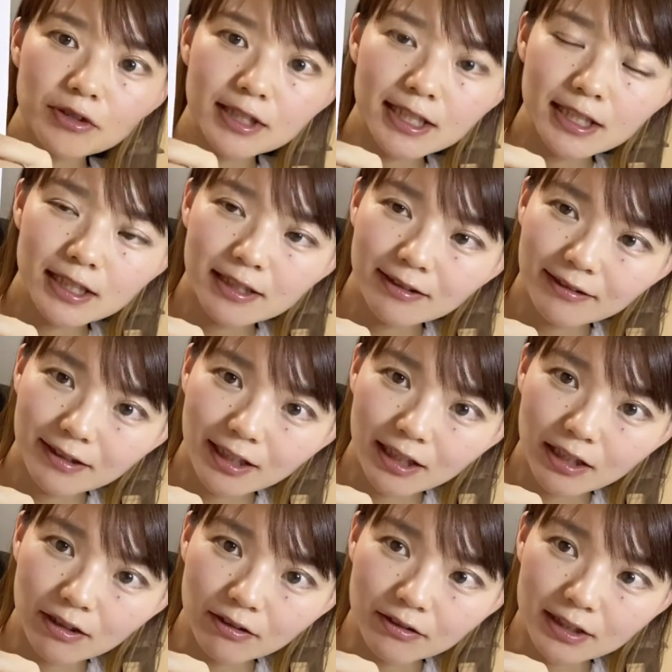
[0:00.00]
次に沿っ
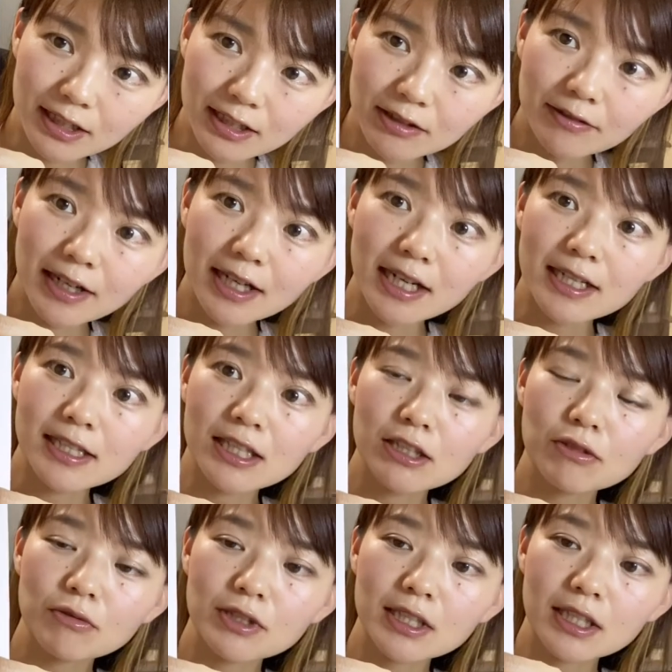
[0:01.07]
て本日は解
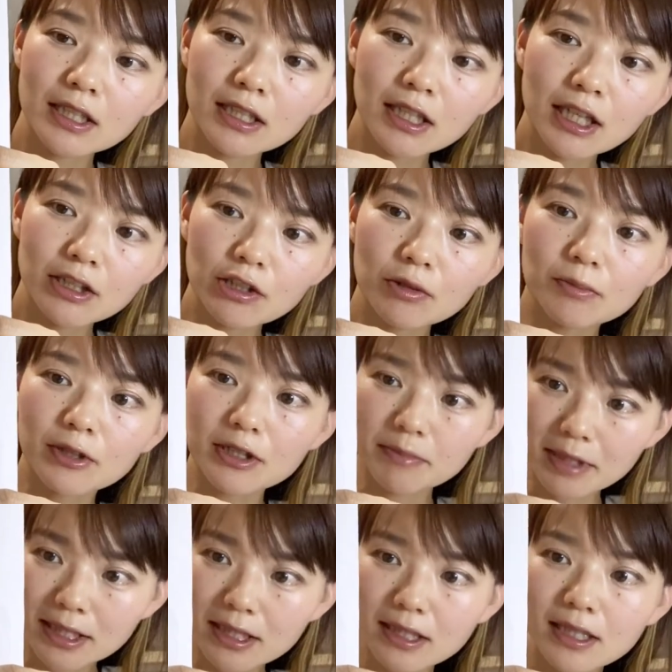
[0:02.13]
説をしていきたいと思い
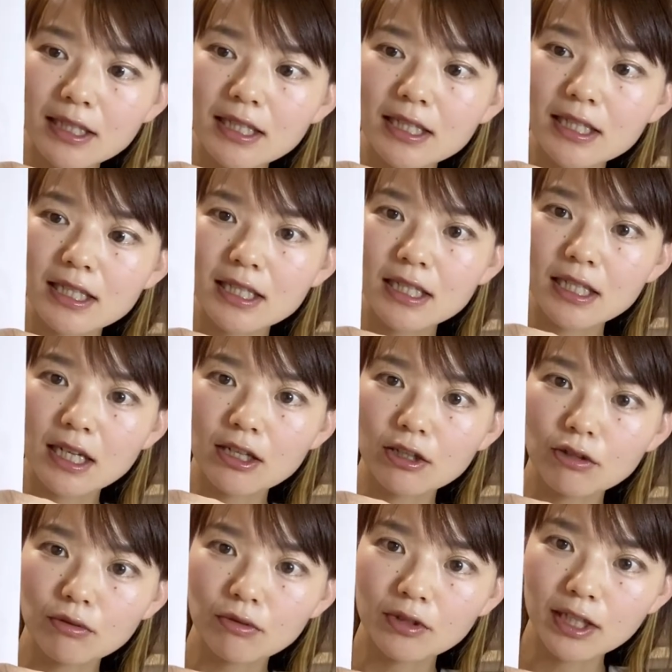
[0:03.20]
ます。家賃支援
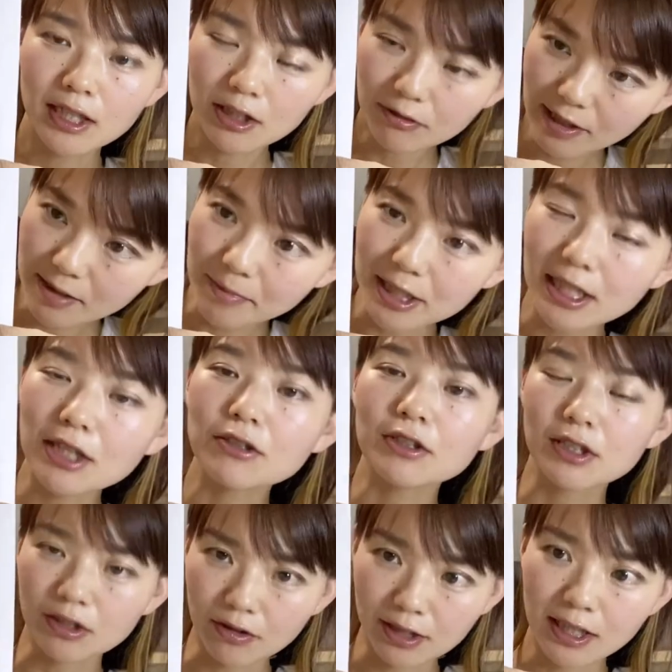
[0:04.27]
給付金とは今最初に
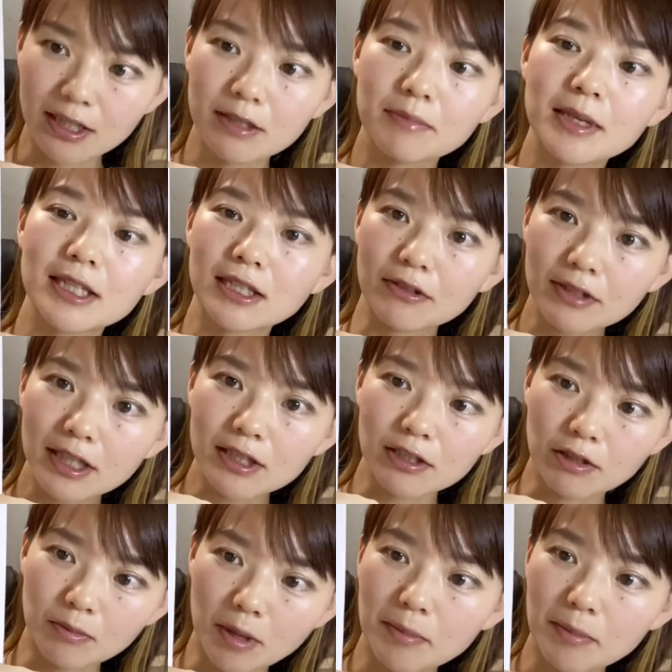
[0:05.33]
少し説明したので、そのま